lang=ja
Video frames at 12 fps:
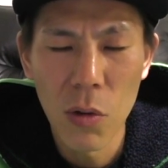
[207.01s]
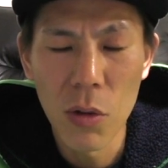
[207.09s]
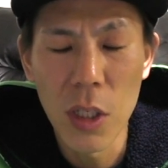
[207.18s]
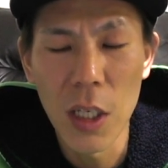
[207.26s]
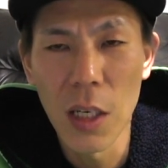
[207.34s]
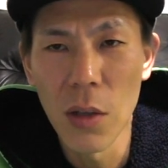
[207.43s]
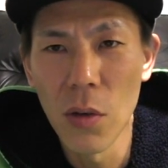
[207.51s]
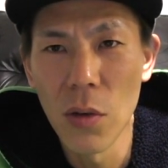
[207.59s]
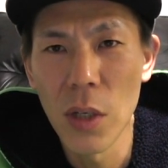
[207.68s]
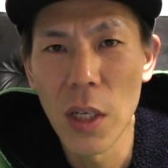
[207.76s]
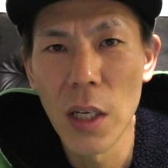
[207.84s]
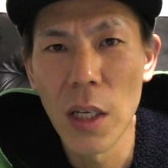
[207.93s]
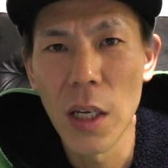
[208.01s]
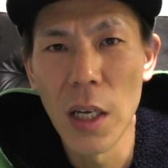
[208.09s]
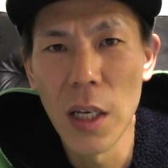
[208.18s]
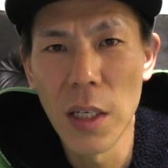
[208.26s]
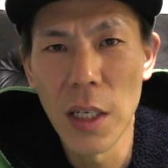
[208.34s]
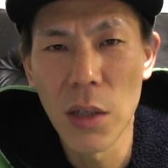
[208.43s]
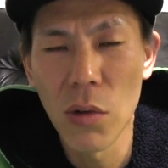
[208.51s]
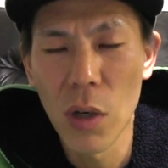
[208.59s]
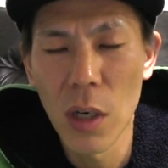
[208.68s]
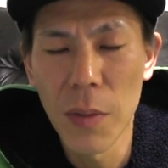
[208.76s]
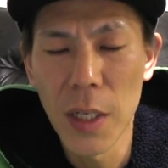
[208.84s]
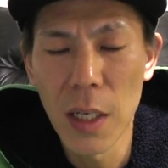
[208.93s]
こちらの ANA
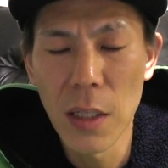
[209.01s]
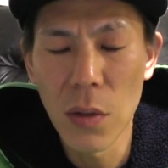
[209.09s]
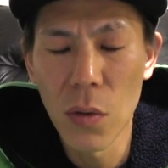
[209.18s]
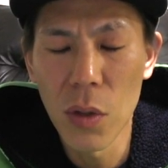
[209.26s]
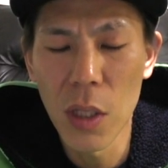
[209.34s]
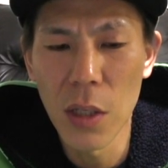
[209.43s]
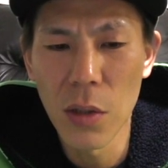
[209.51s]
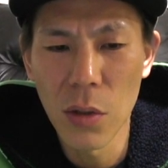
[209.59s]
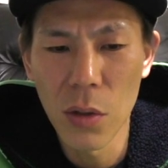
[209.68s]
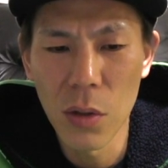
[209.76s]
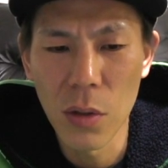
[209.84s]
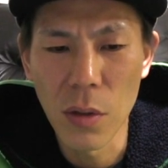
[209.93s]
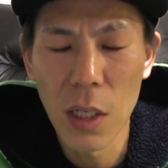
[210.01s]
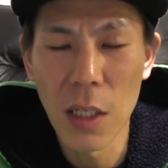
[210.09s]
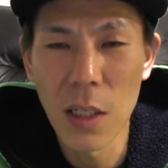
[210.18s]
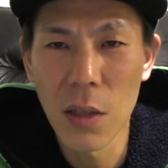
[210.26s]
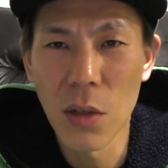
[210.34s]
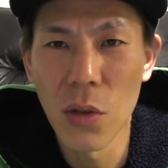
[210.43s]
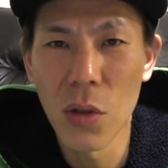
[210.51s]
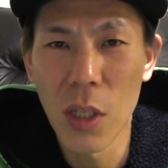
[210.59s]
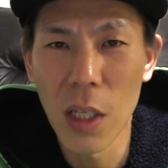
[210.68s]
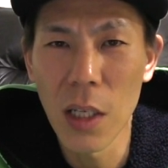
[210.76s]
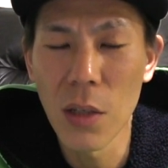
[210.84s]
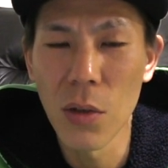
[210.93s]
トラベラーズホテルの検索すると
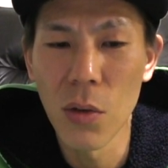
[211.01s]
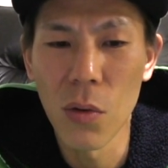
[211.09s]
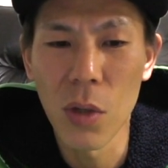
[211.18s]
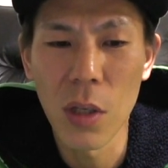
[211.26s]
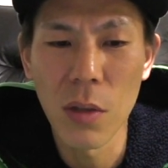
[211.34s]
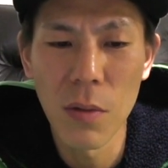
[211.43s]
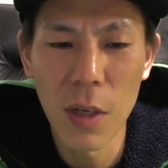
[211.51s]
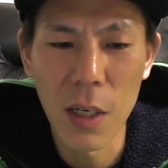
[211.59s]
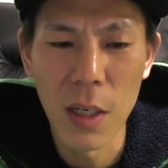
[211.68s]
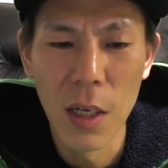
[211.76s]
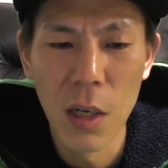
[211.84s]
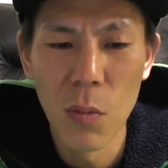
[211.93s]
出てくるホテルは、